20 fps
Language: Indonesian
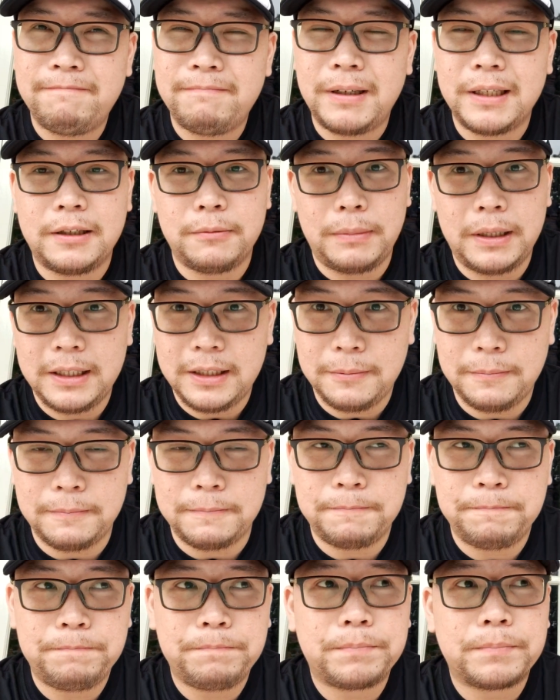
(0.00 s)
macem-macem
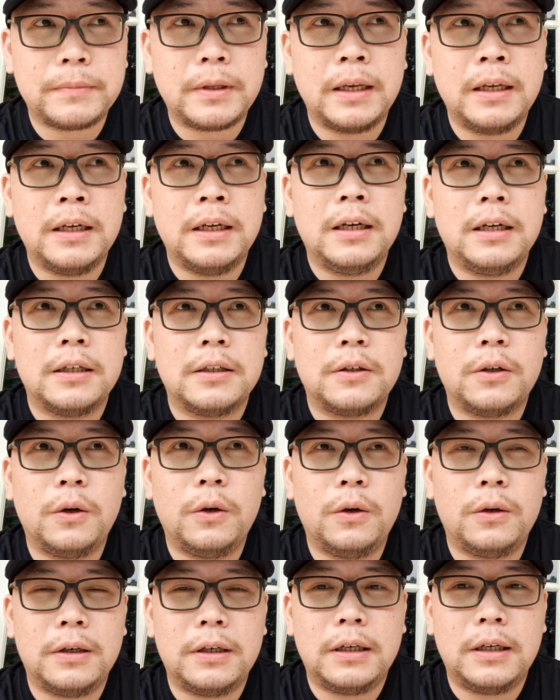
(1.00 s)

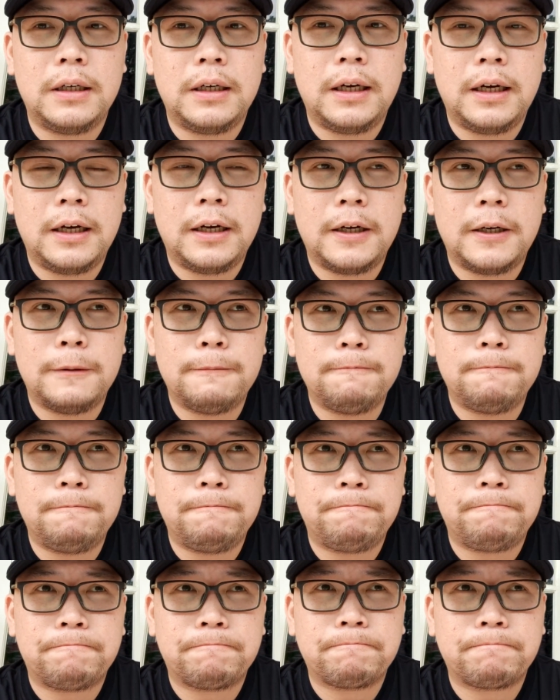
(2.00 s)
so um,
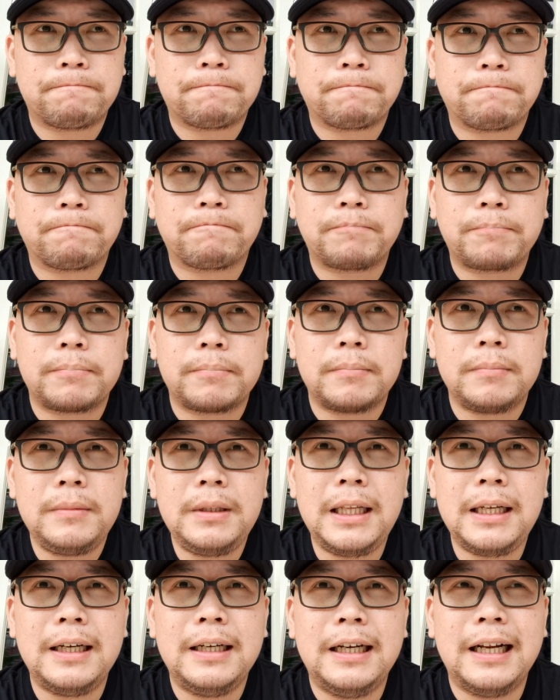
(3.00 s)

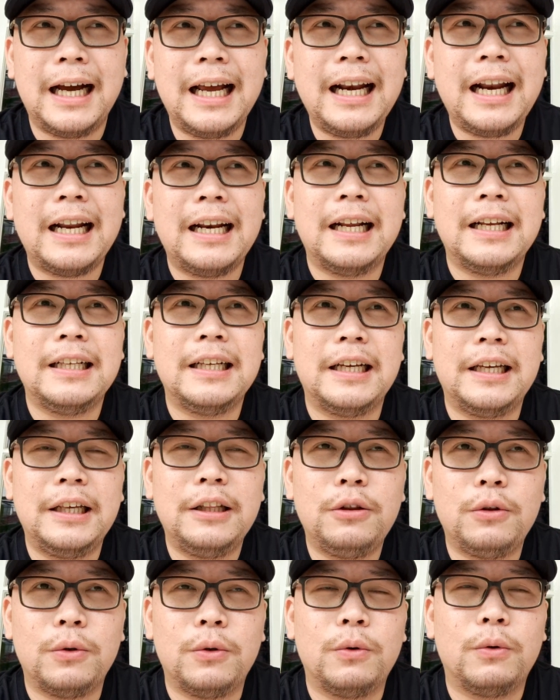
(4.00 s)
dengan adanya
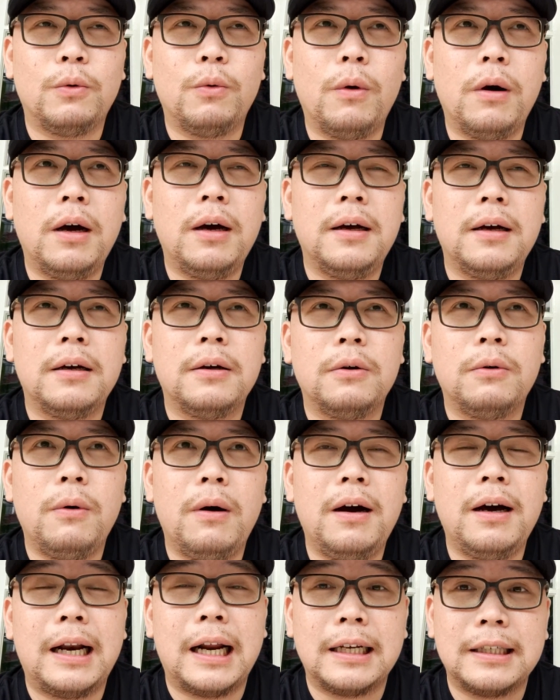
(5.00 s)
itu gue gua
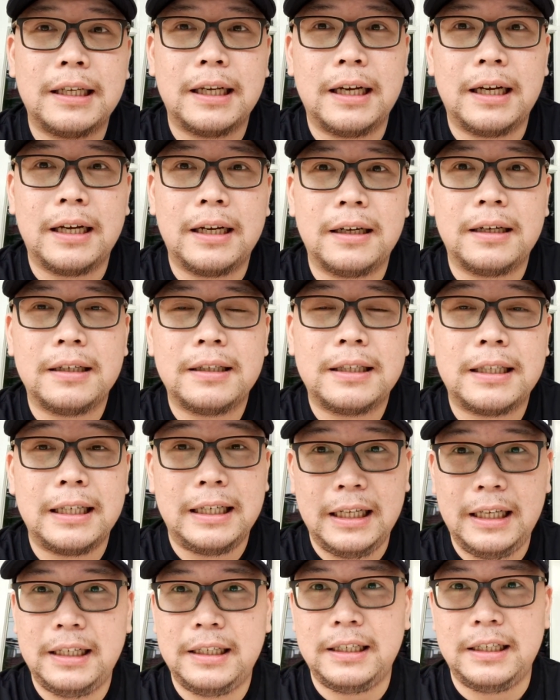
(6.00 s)
ngerasa
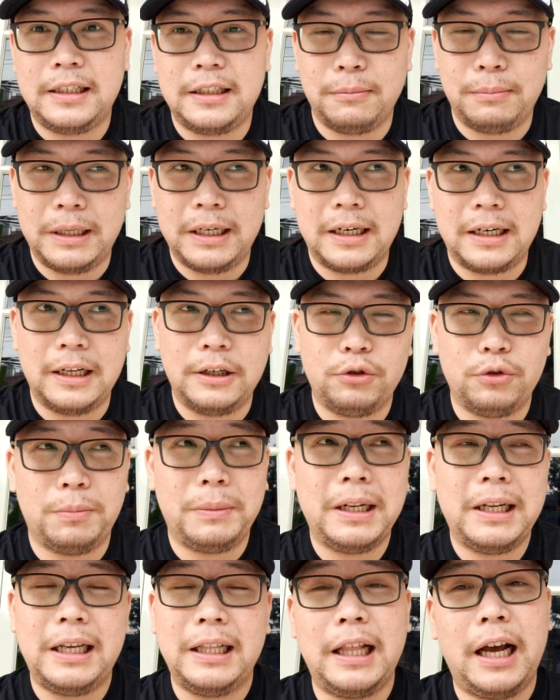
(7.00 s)
sedih sih sebenarnya
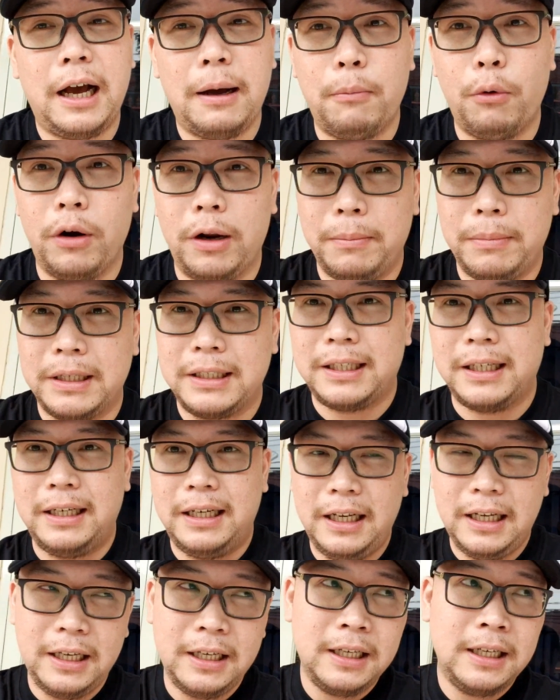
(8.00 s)
cuman kita nggak boleh
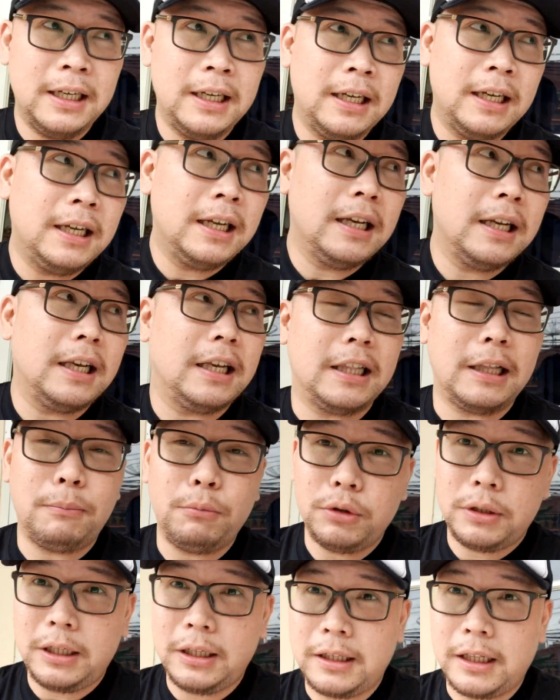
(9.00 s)
bersedih kita
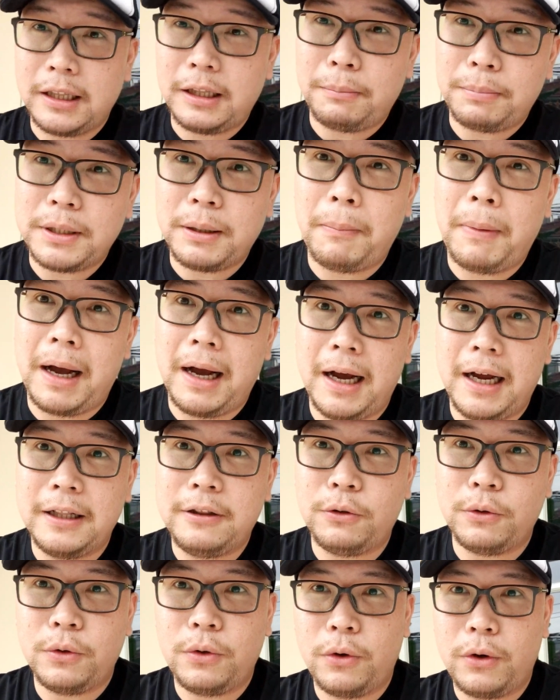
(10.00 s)
mesti tetap semangat
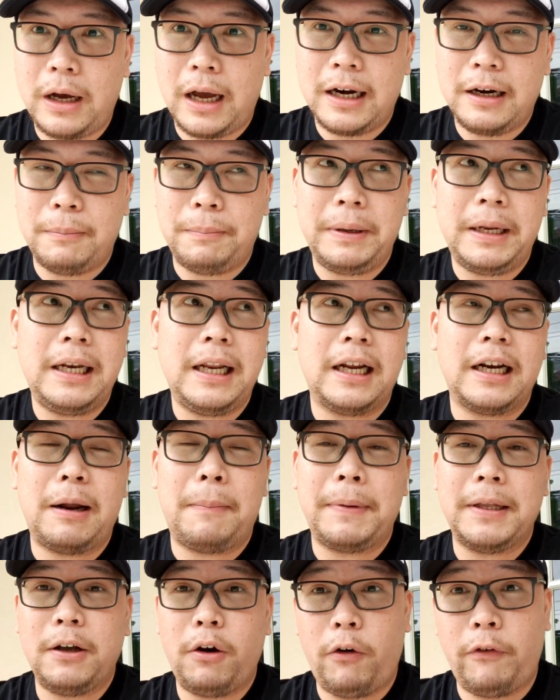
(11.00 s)
untuk ngadepin yang
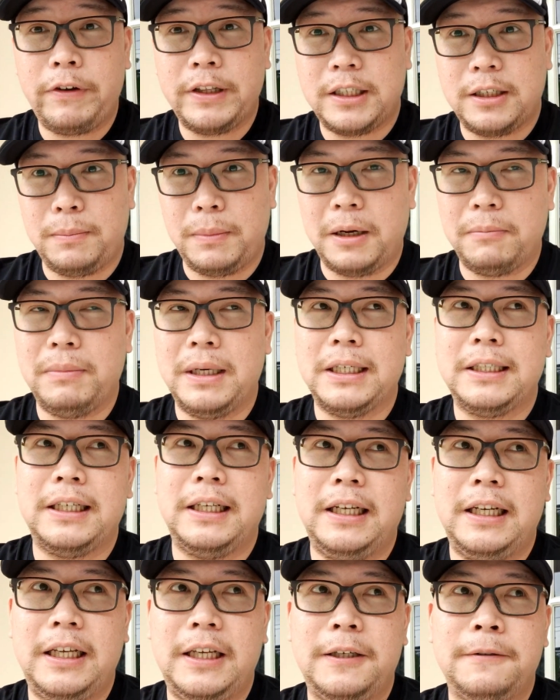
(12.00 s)
namanya COVID-19
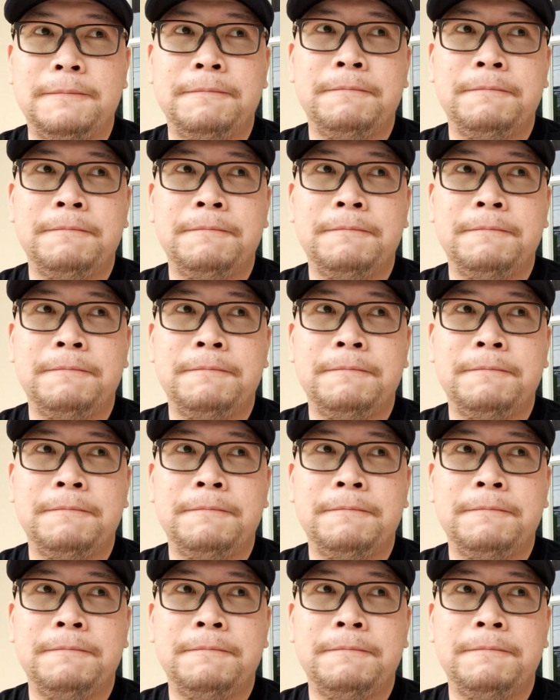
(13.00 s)
ini.